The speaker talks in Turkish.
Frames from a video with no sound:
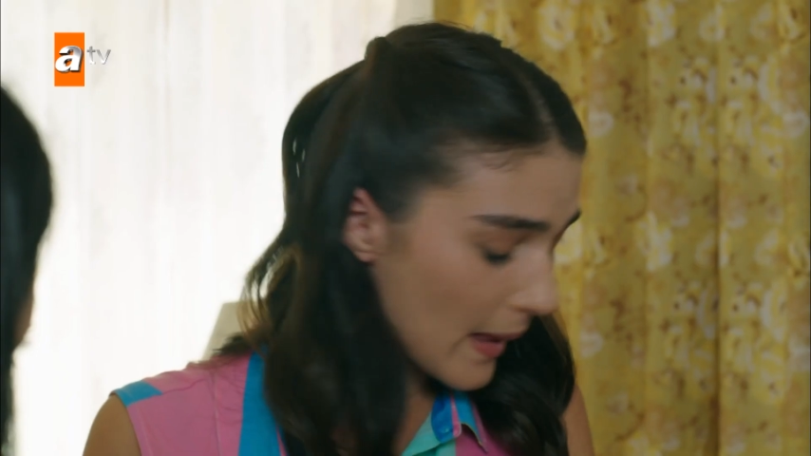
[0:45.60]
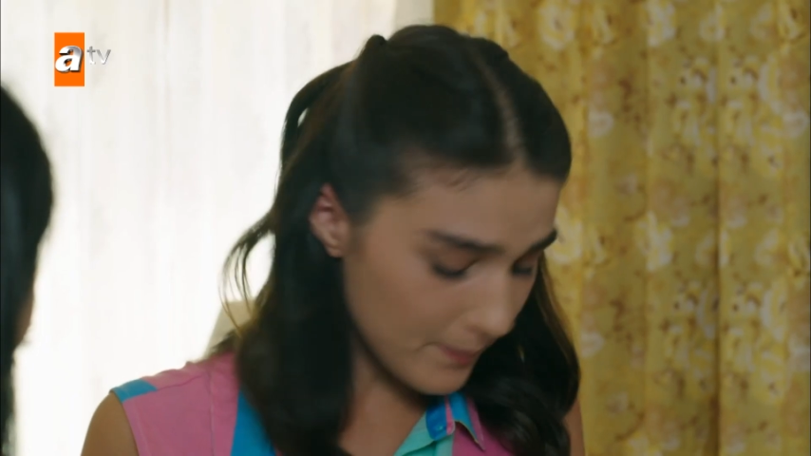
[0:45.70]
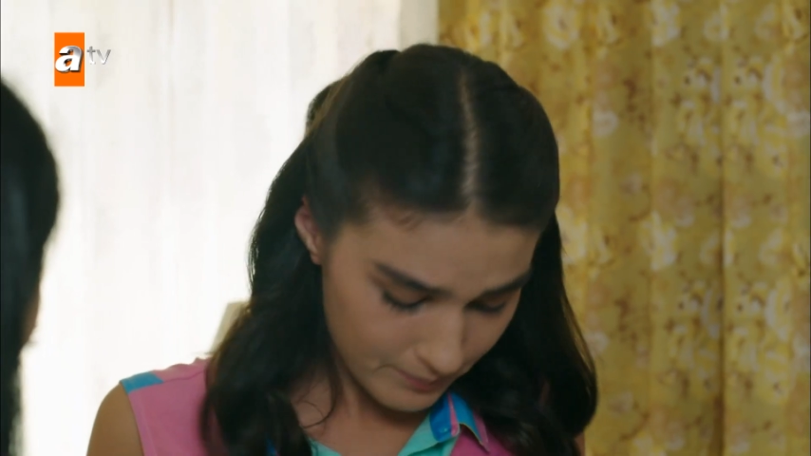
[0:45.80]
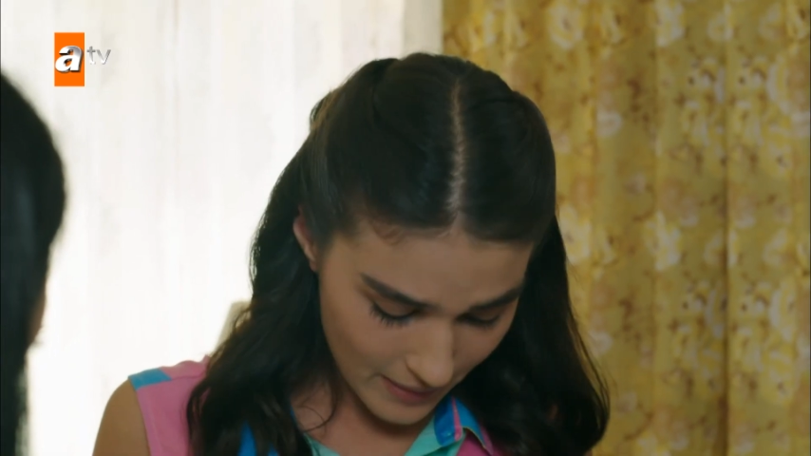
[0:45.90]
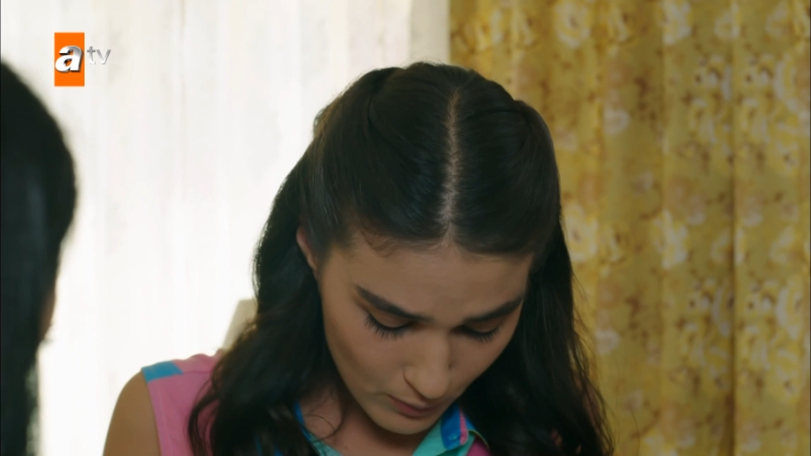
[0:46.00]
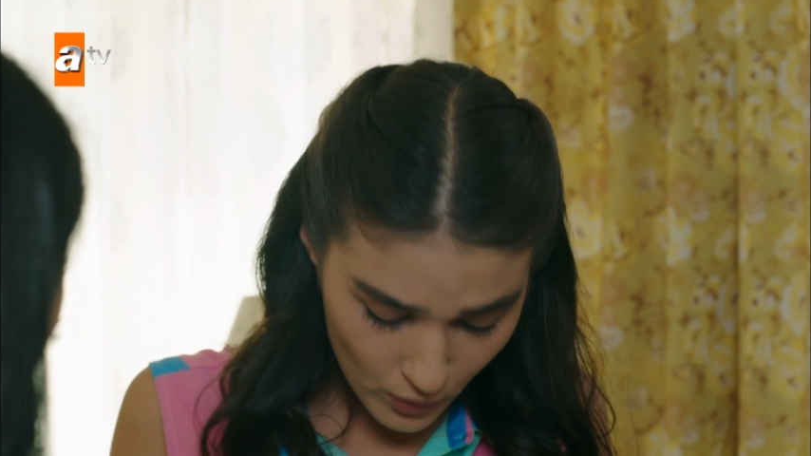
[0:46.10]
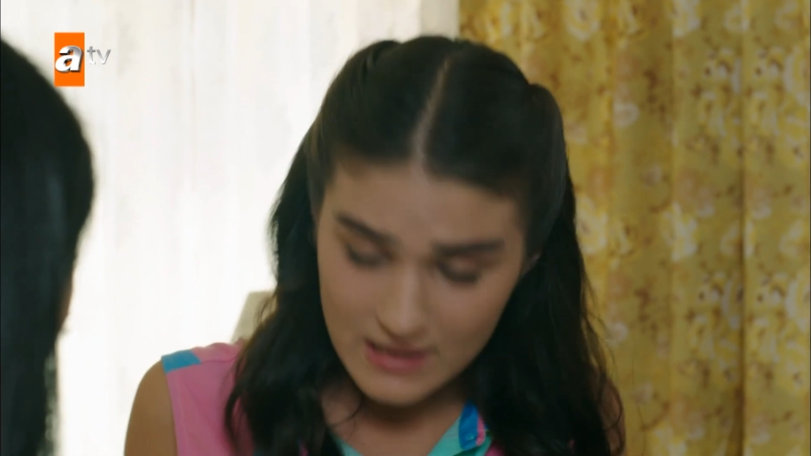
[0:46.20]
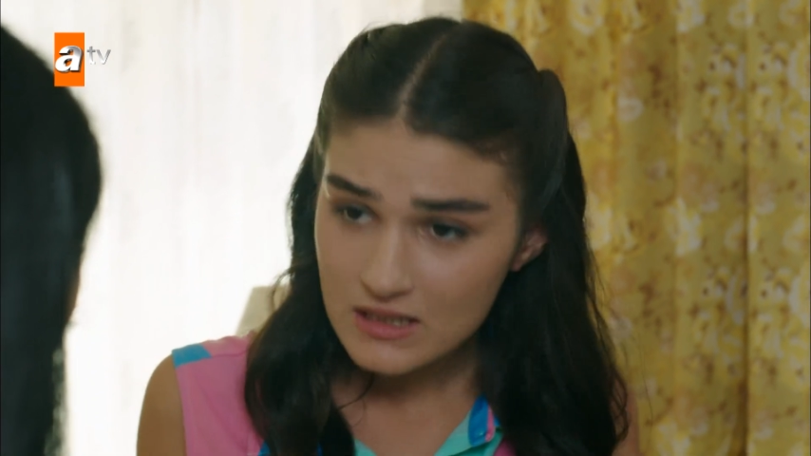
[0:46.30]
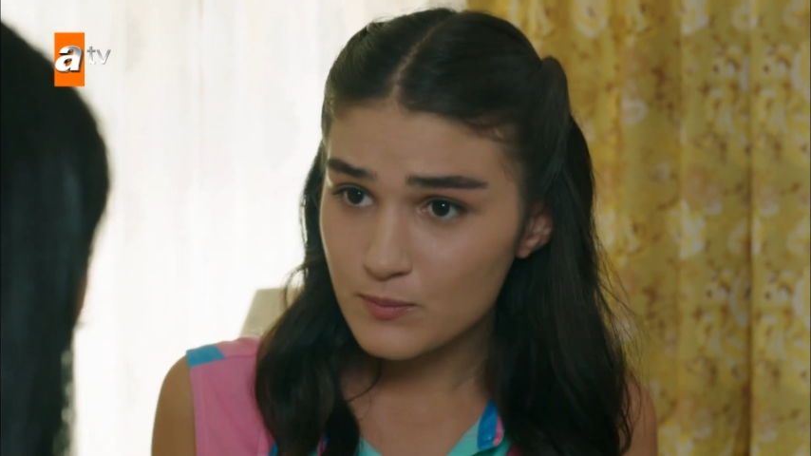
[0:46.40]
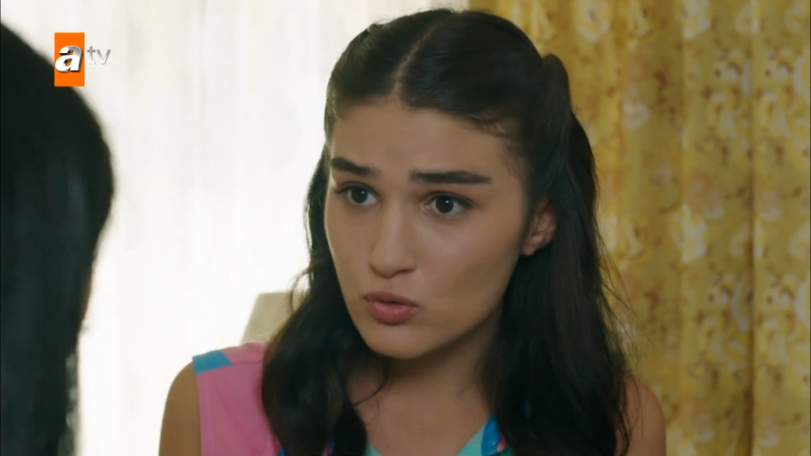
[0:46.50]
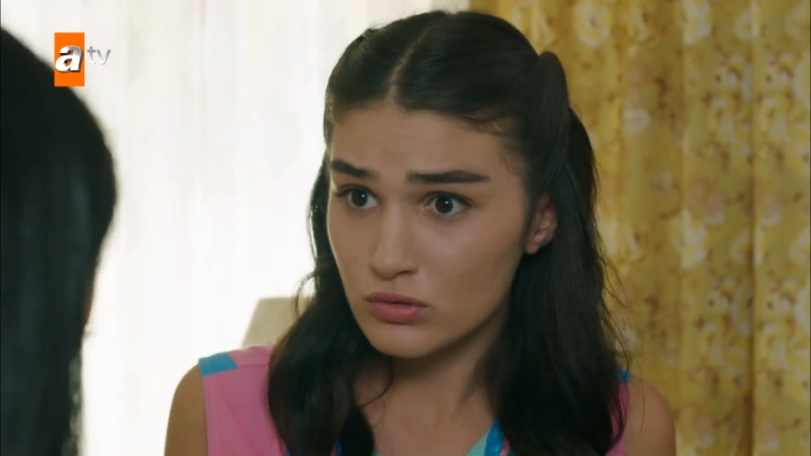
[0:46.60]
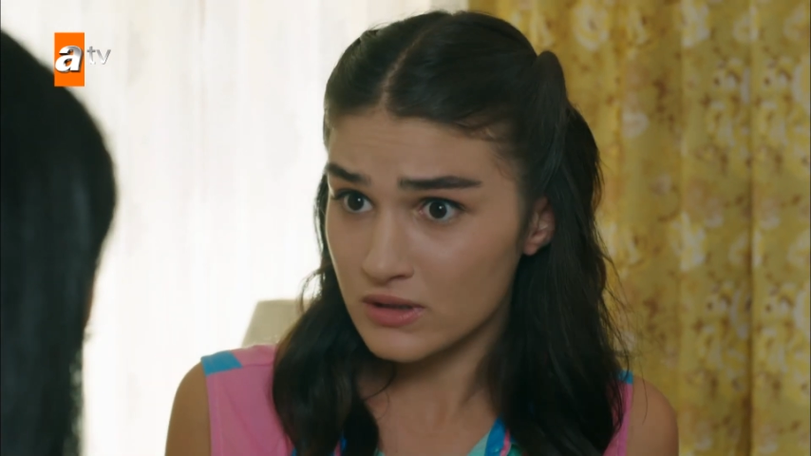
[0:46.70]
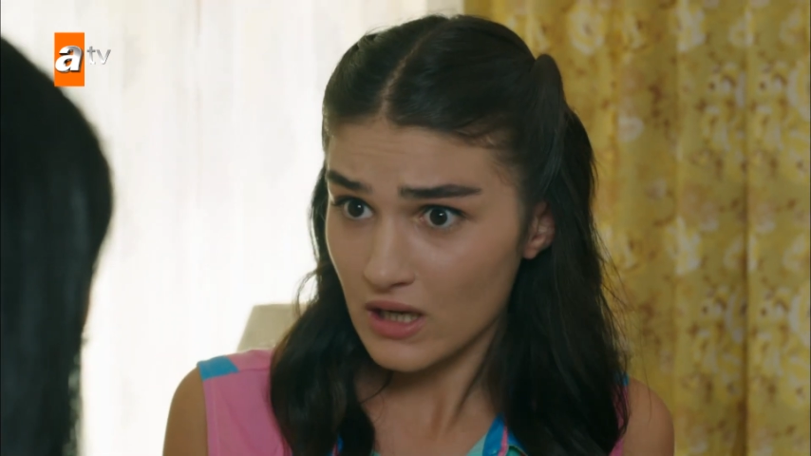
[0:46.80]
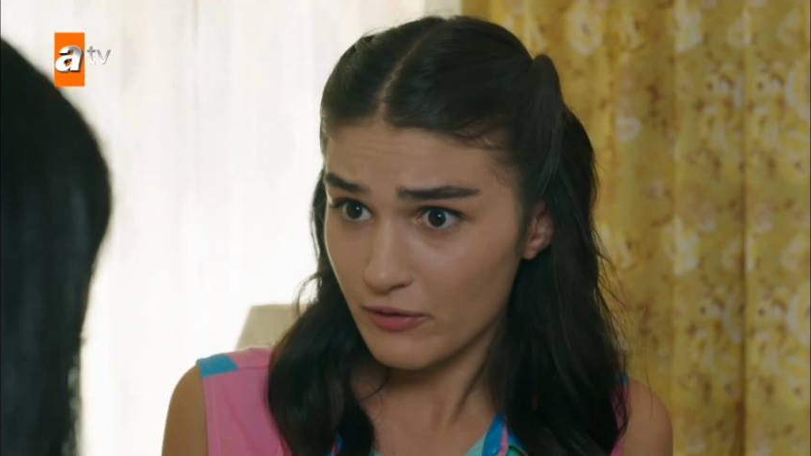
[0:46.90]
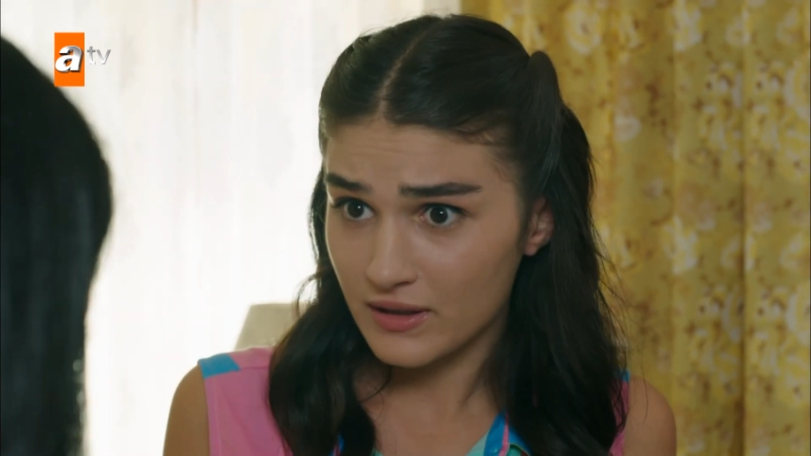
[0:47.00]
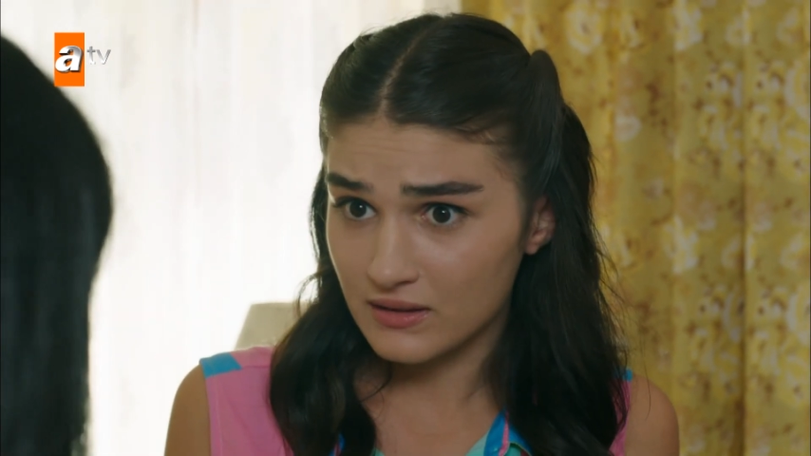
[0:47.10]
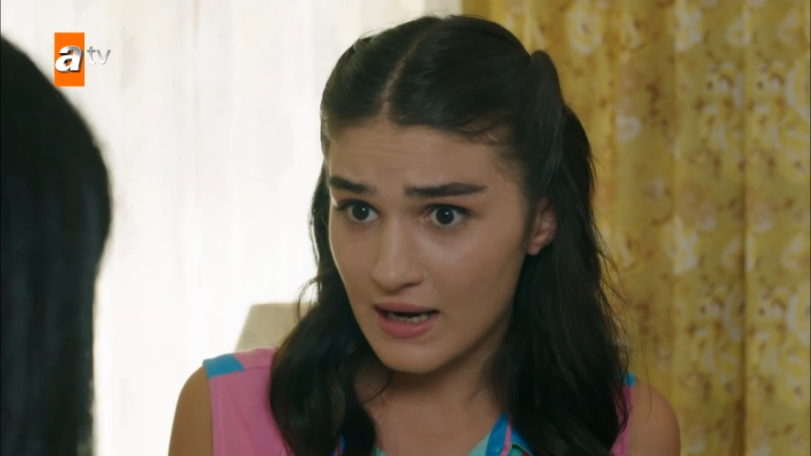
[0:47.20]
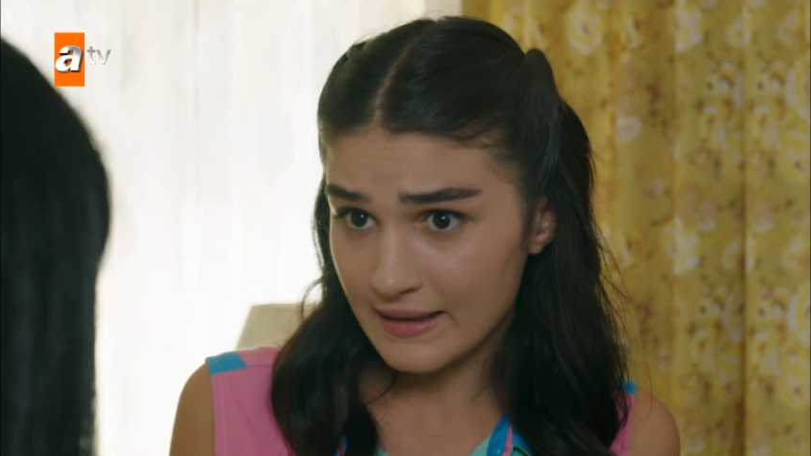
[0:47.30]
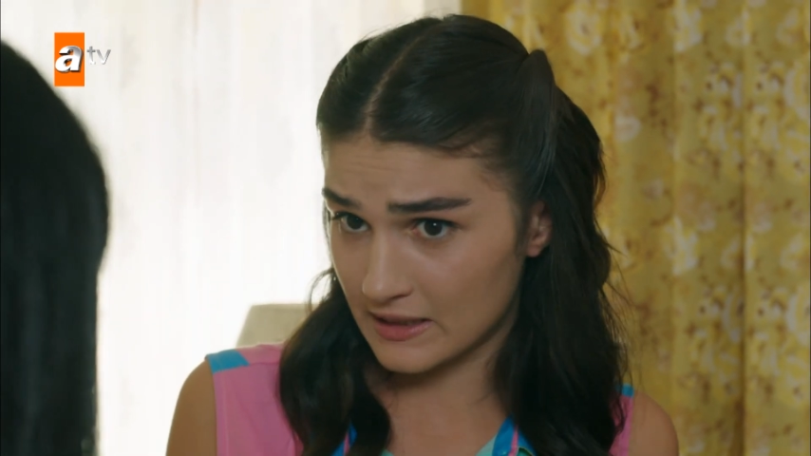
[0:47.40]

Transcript: Hem ben bu eski püskü kıyafetlerle